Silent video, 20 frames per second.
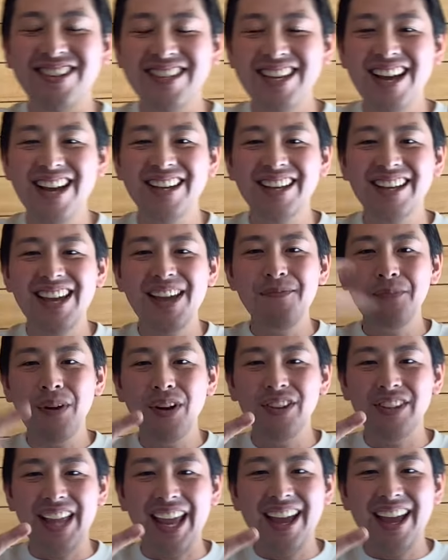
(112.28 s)
じゃんけん
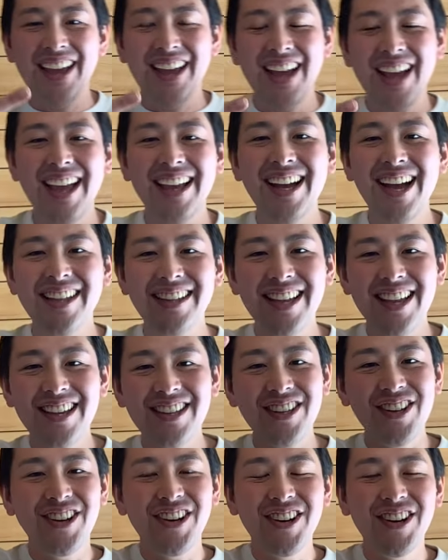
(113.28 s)
ポンってはい勝った
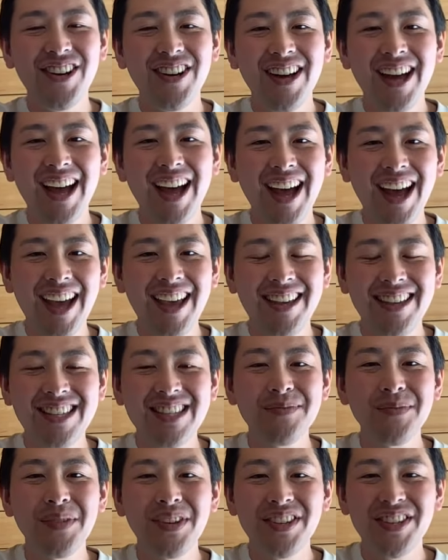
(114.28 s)
人はい
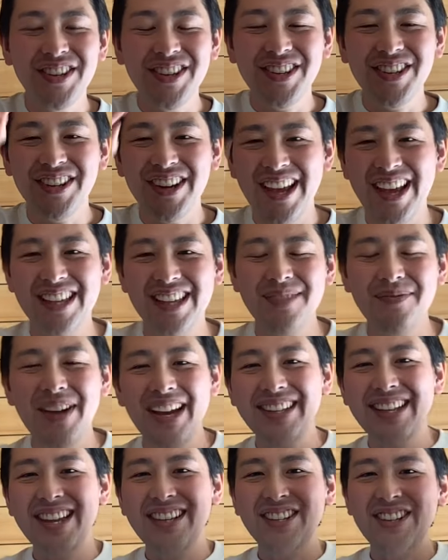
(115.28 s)
質問する人です負
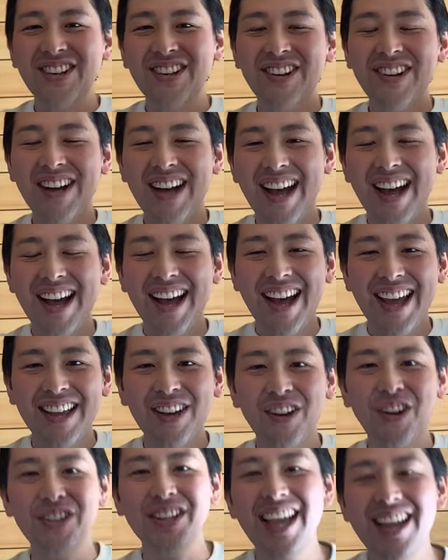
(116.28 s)
けた人はい
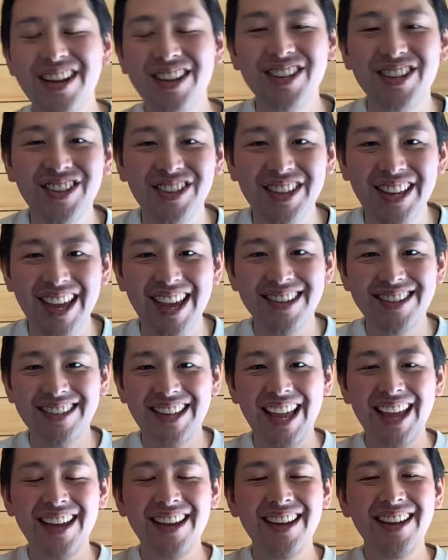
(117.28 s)
答える人ですっ
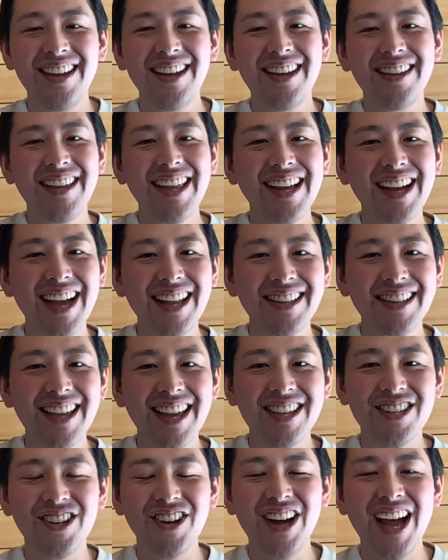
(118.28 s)
てで勝った
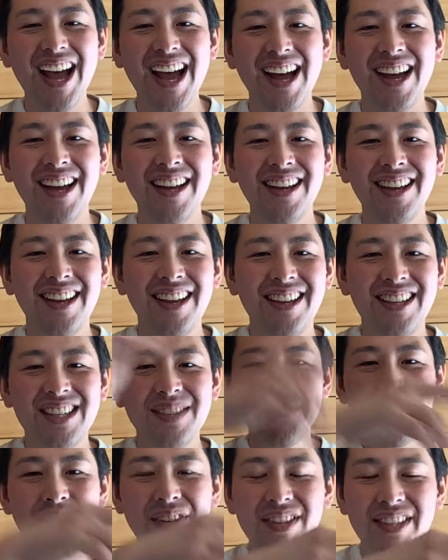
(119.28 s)
人が
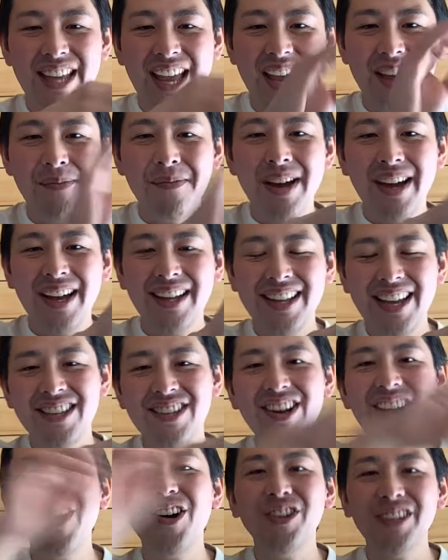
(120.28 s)
質問して負けた
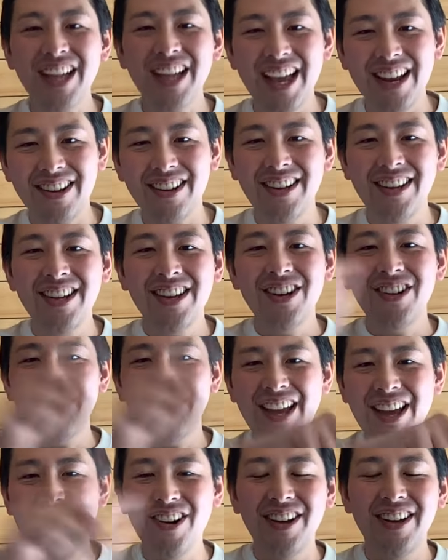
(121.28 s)
人が答える。こ
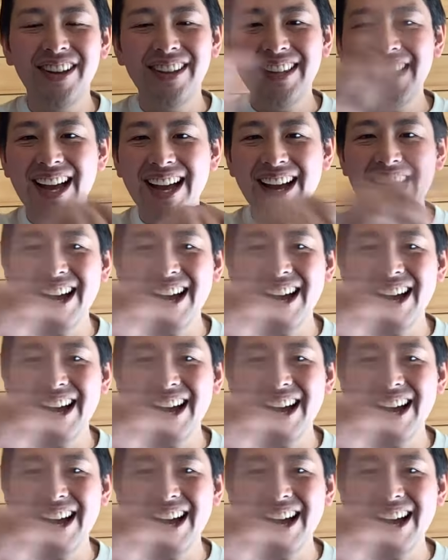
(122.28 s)
れを何